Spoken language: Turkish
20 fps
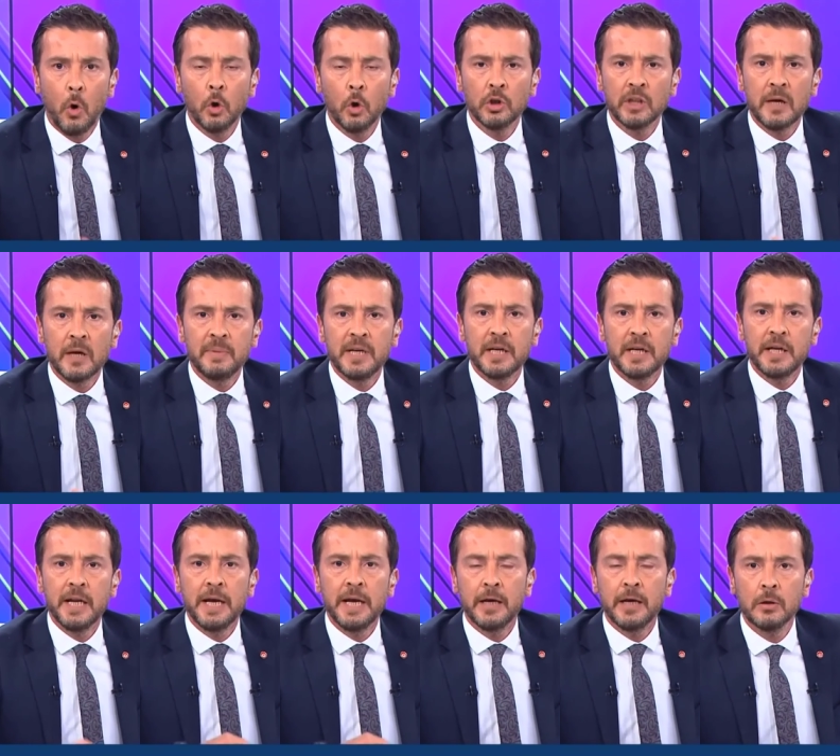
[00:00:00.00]
Onda
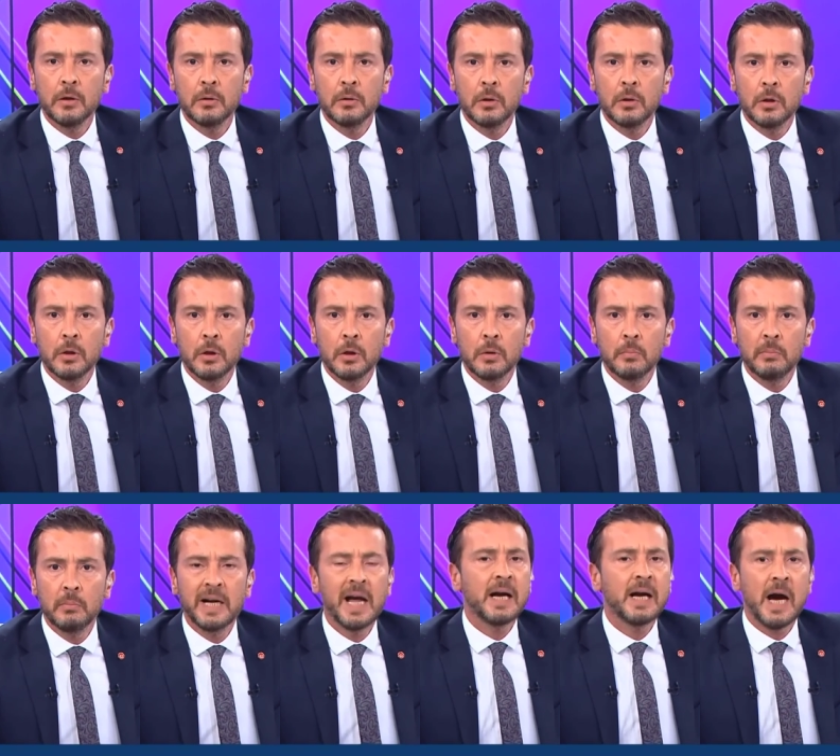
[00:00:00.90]
birini
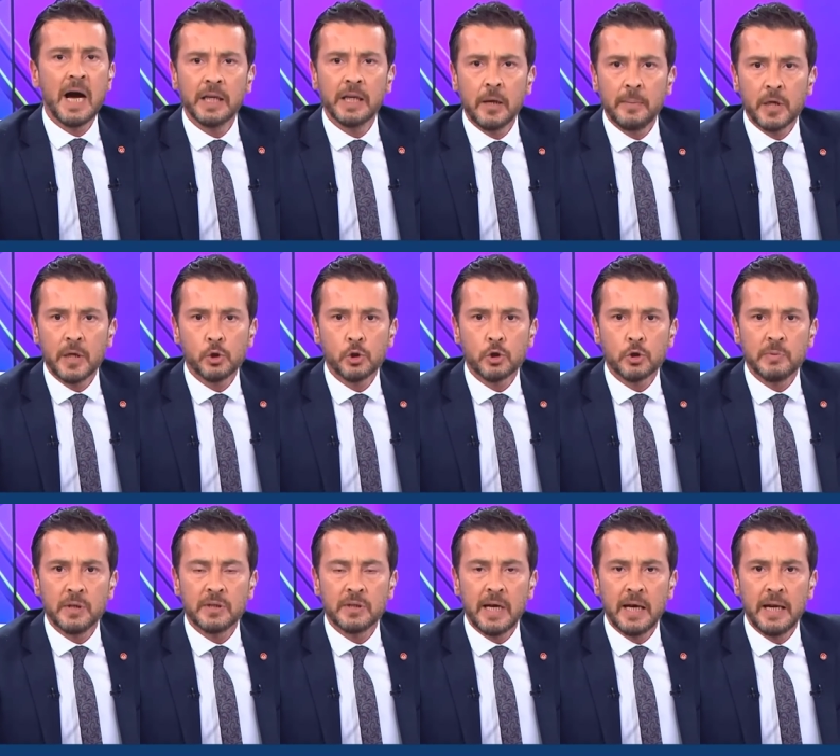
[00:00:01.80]
bırak ayda
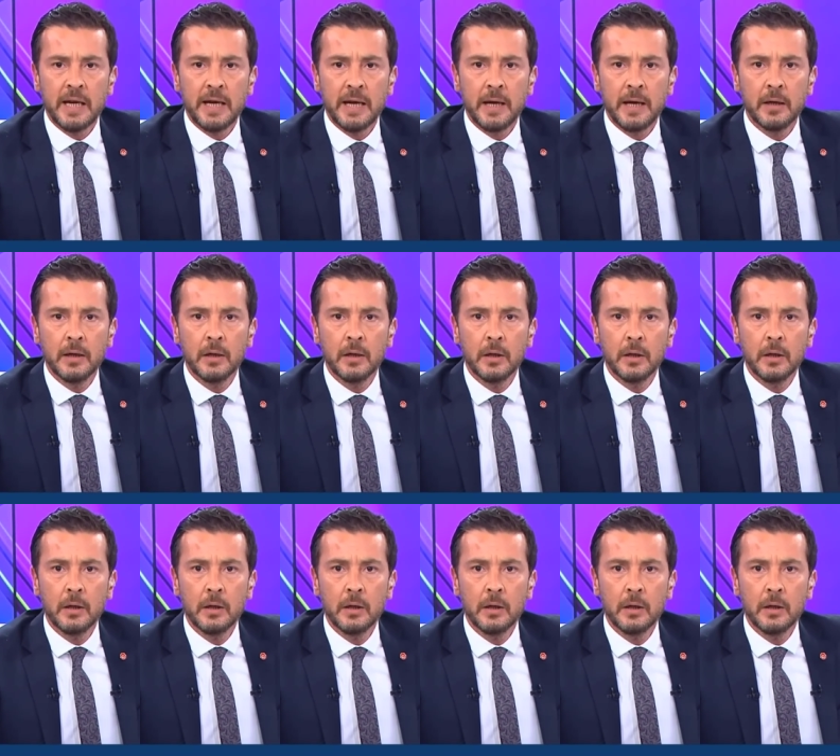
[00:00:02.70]
500 bin TL'yi.